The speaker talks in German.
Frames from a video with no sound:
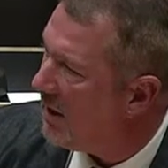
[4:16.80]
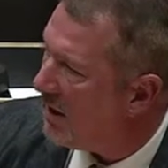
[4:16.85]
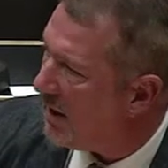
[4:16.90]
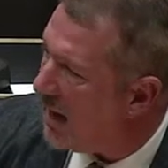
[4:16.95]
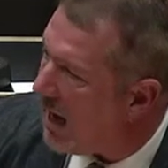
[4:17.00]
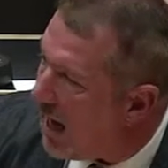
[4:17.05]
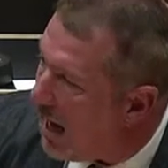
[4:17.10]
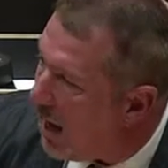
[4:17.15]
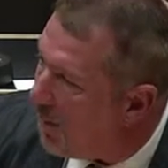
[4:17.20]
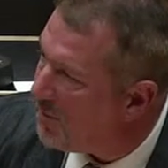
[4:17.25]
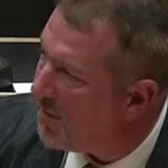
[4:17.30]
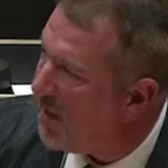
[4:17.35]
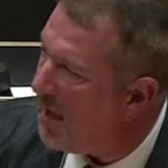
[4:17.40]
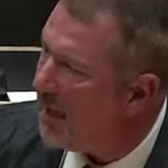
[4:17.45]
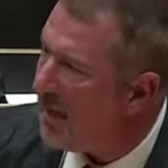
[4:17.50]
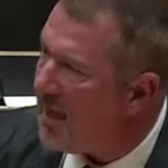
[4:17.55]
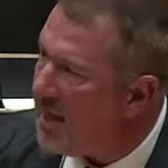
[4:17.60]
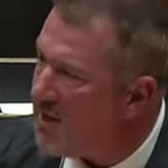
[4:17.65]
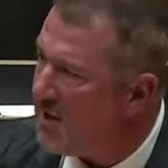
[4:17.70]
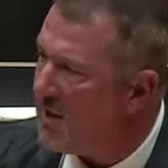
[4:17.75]
gehabt,
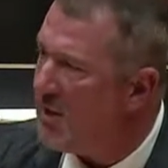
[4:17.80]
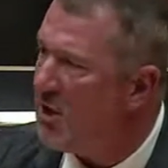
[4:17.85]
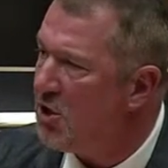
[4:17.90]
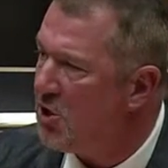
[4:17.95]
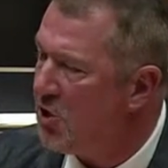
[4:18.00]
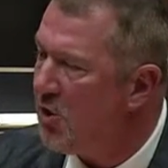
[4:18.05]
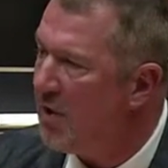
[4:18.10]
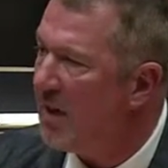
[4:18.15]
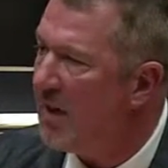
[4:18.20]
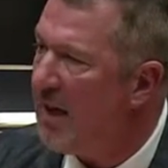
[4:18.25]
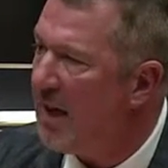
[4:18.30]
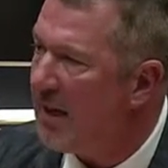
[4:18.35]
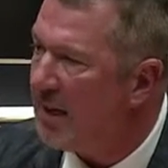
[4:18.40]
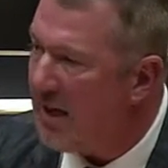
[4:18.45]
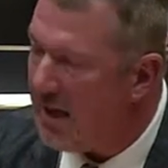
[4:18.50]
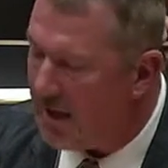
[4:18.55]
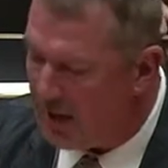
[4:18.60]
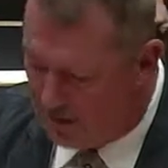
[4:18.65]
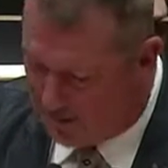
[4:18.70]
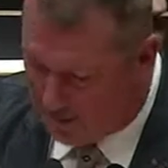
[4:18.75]
legistisch zu
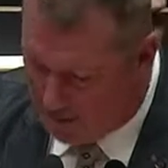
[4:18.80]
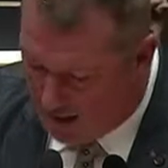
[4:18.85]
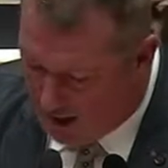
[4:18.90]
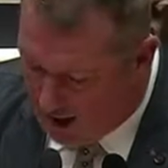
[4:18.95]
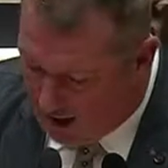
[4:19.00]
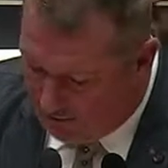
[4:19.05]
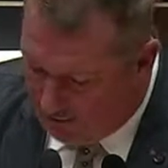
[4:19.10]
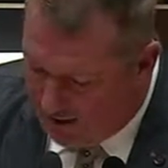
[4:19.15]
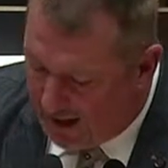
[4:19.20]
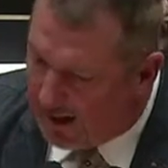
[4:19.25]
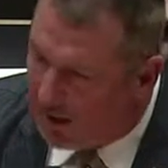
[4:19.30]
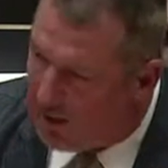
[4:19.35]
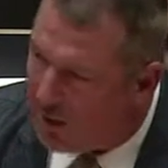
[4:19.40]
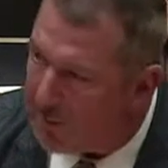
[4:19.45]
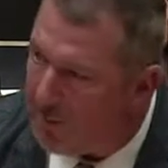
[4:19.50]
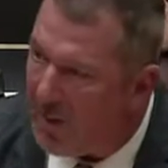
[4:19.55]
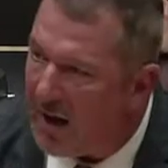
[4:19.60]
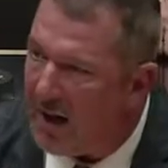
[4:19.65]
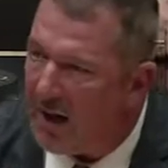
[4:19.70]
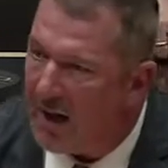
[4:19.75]
reagieren, weil
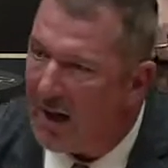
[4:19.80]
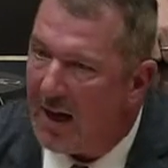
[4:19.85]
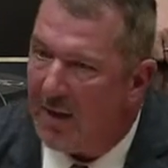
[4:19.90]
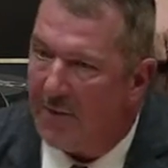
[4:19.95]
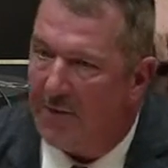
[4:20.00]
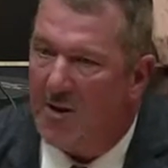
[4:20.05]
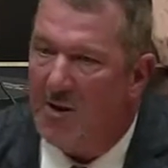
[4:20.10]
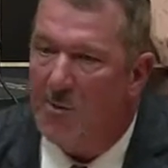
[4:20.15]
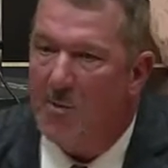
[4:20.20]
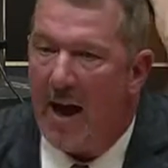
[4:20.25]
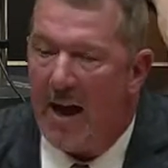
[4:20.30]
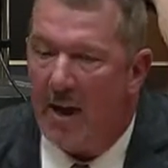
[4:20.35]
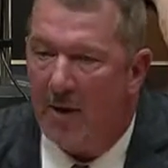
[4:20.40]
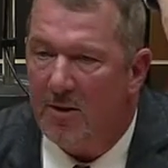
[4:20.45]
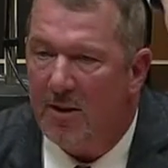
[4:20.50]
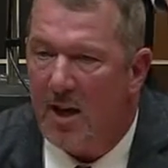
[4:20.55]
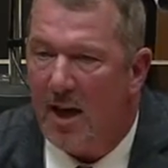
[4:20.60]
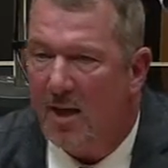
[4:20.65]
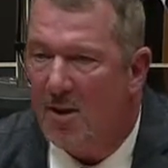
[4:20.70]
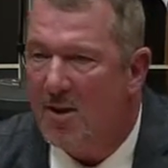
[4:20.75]
nach
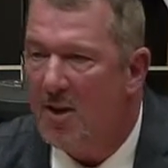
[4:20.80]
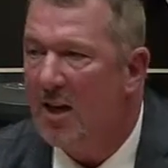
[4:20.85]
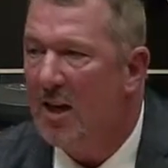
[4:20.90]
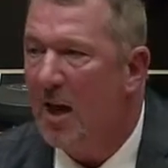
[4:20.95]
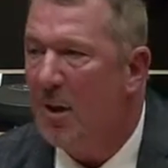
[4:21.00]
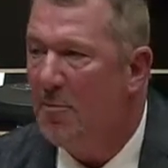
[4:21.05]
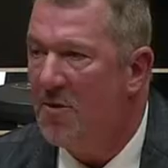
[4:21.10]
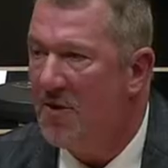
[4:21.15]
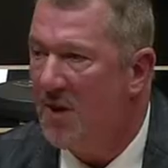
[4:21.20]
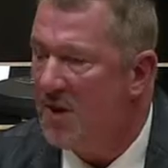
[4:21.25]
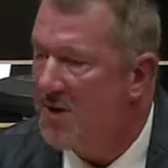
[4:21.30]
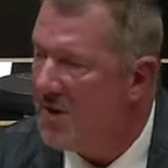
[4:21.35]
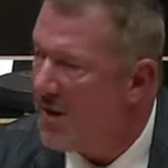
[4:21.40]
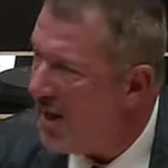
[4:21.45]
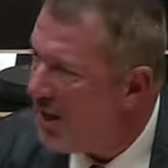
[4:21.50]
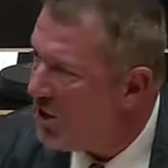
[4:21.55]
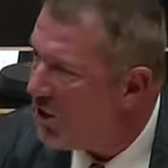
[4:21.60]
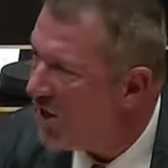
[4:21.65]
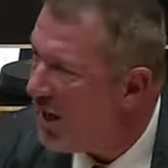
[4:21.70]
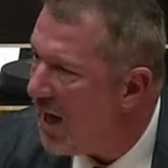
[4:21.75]
82 Absatz
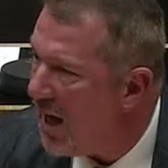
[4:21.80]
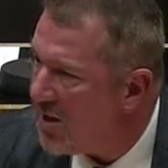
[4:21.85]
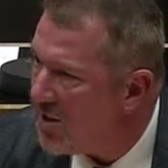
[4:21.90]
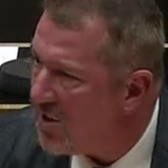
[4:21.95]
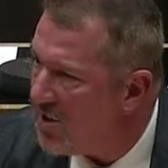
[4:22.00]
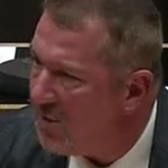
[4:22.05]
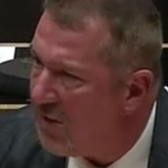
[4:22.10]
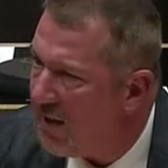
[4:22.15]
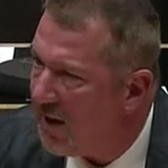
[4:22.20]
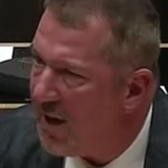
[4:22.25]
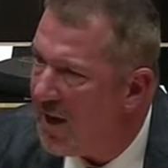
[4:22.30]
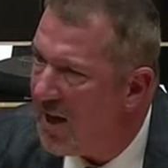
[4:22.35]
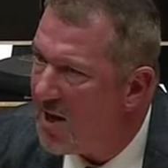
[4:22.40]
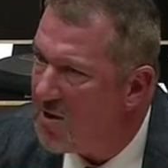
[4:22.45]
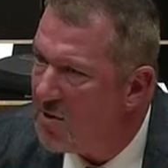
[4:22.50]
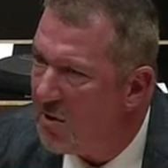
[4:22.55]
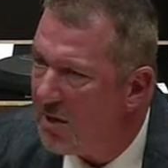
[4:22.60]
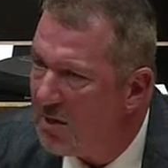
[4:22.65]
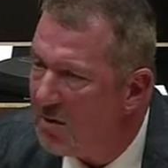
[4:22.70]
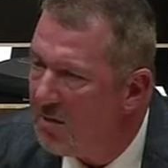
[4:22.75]
6
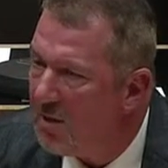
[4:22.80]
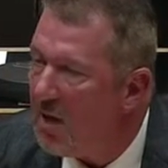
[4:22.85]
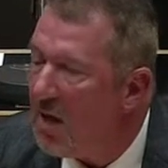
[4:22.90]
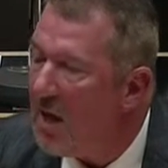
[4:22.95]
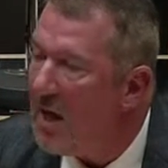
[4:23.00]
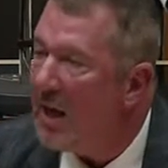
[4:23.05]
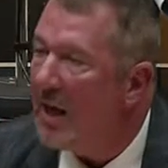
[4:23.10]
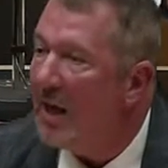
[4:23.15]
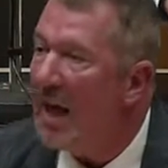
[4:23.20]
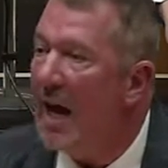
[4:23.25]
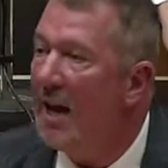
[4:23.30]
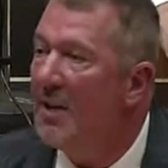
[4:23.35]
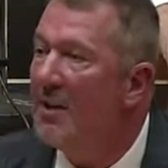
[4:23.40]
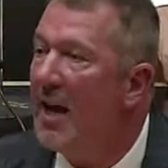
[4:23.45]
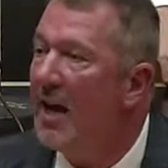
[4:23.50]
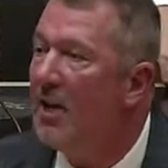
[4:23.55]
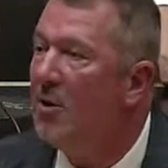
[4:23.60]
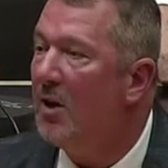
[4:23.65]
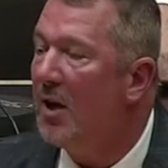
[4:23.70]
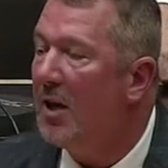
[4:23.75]
Straßenverkehrsordnung kann
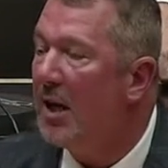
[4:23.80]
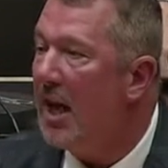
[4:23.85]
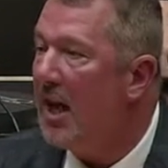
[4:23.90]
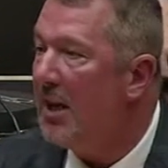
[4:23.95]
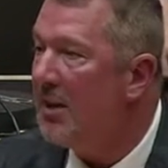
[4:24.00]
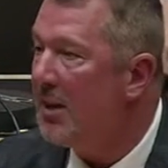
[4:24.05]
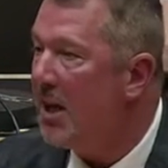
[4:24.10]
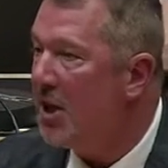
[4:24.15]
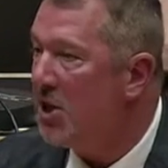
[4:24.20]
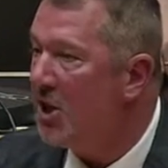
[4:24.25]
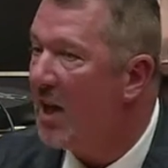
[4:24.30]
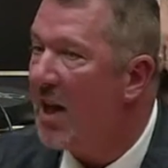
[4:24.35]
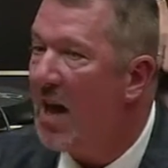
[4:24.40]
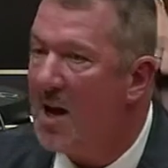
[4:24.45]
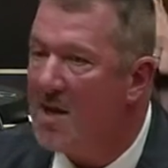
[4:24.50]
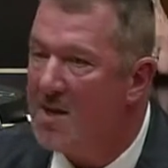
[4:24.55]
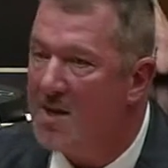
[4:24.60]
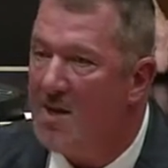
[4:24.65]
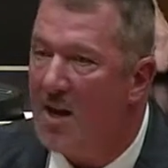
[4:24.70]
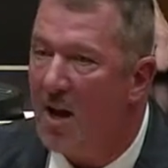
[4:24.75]
ein Organ der
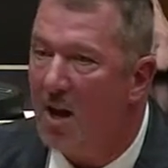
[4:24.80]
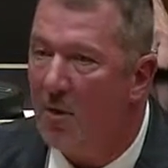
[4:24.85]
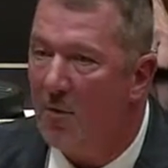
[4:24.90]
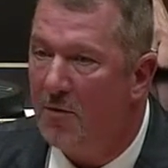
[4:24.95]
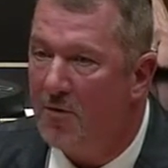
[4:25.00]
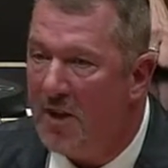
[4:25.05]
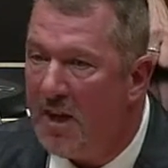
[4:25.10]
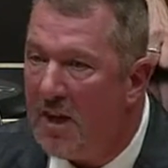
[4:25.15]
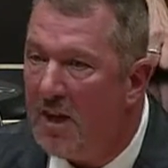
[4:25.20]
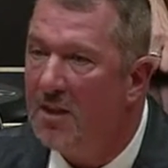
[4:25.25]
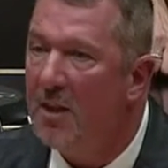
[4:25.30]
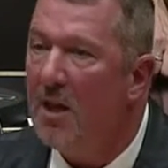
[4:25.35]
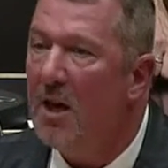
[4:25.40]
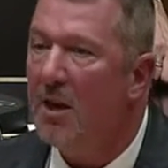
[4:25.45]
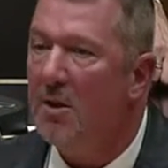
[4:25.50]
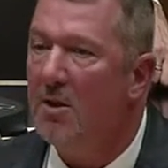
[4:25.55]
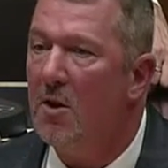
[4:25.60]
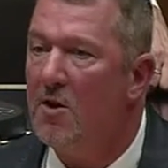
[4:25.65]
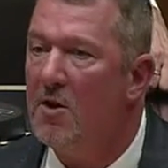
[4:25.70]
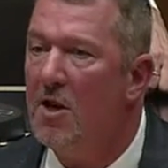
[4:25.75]
Straßenaufsicht,
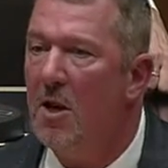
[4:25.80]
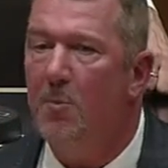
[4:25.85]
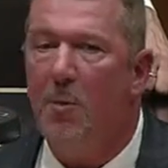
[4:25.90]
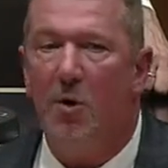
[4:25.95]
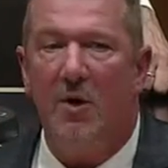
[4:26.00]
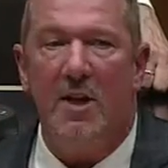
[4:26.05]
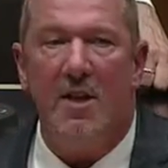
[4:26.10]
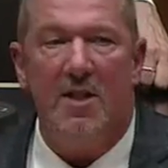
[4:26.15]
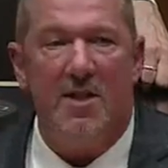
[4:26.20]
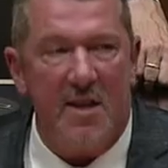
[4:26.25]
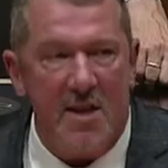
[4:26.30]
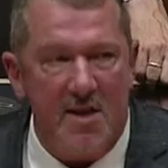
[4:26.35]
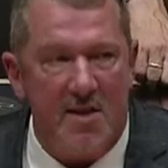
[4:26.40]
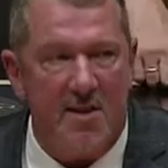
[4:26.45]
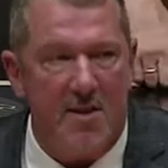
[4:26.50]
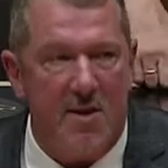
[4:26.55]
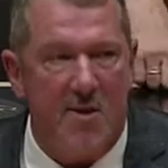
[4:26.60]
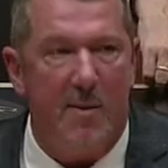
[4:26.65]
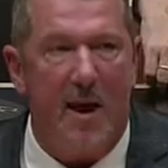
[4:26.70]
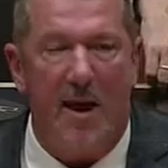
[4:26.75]
das ja
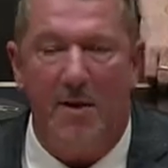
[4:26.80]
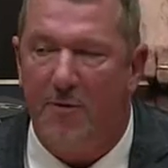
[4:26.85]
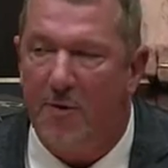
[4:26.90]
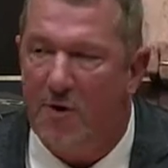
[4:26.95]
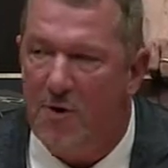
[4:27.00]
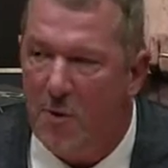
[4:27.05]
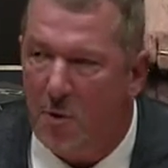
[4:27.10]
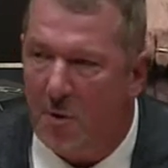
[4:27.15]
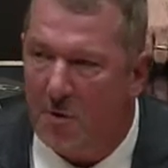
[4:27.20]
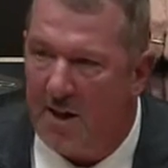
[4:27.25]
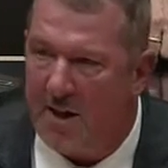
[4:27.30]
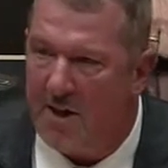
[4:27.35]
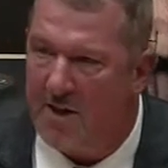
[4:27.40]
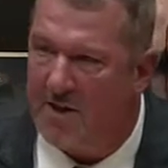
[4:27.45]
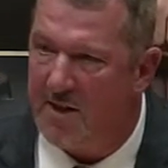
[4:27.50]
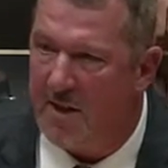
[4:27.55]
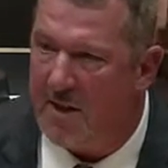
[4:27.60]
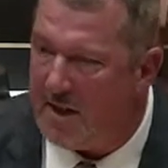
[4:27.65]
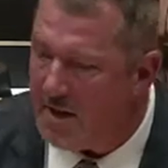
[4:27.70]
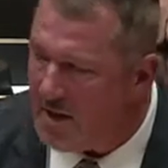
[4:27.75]
Polizisten zweifelsohne
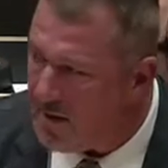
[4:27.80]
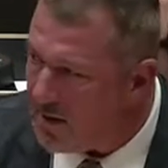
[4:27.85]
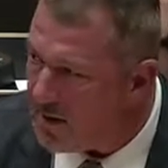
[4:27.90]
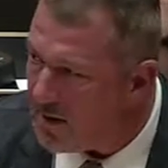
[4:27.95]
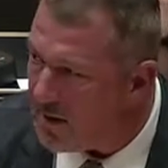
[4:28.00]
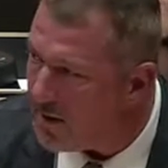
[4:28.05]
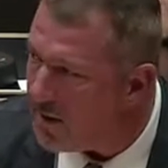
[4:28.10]
sind,